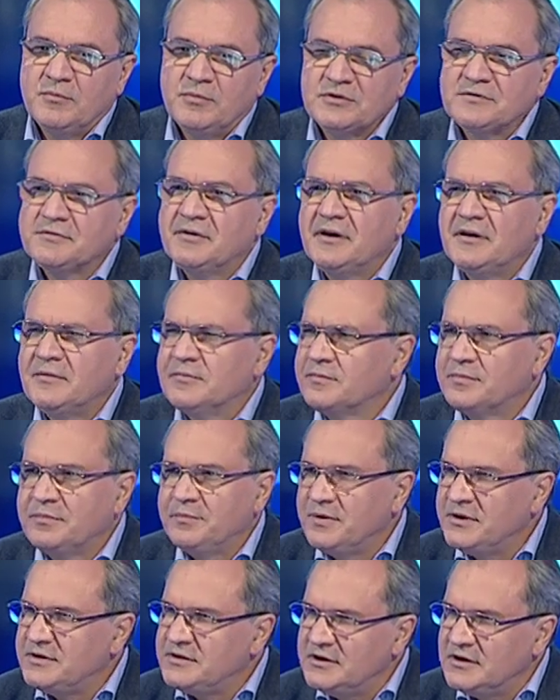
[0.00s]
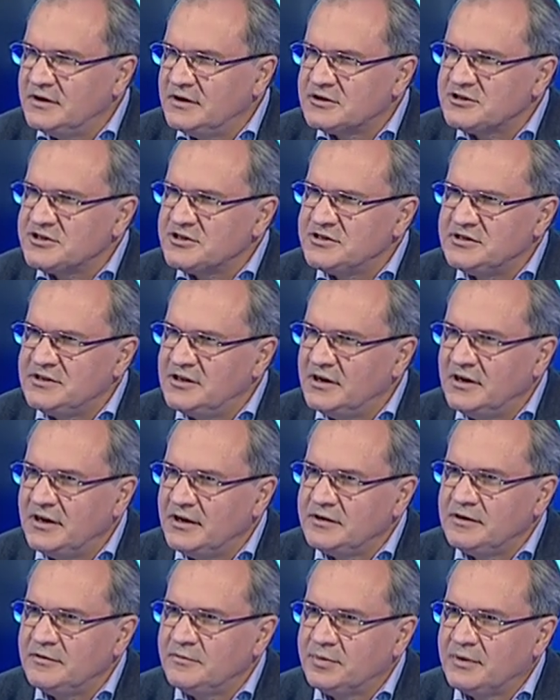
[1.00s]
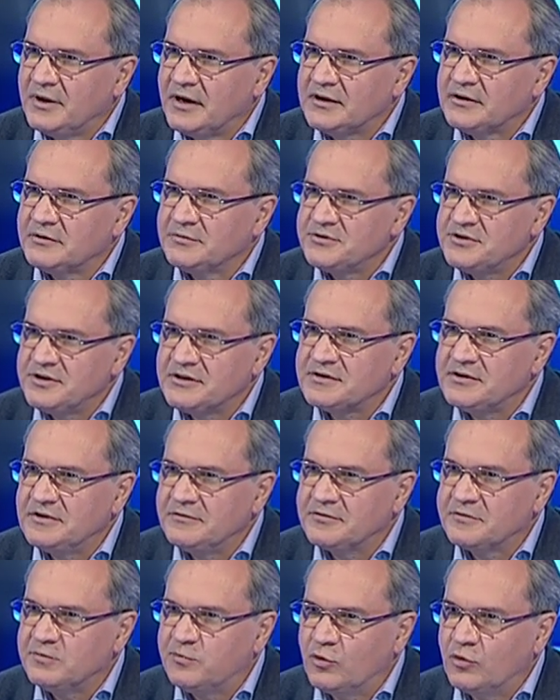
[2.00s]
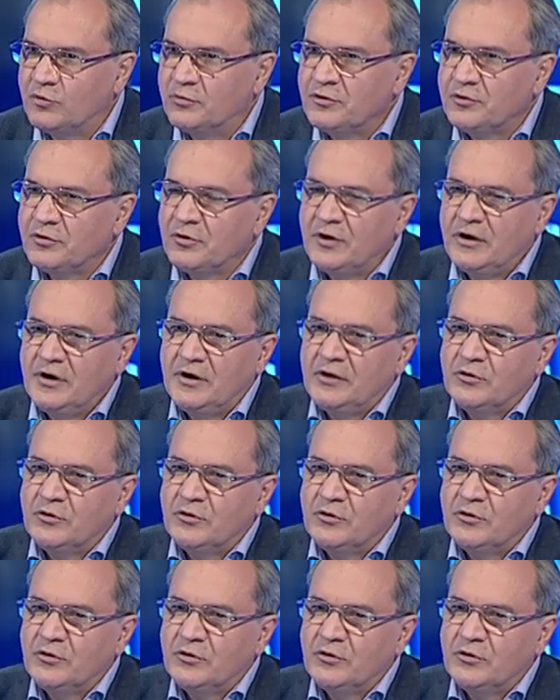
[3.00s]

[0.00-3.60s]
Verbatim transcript: по своим пяти- или шестилетним планам, сейчас не вспомню.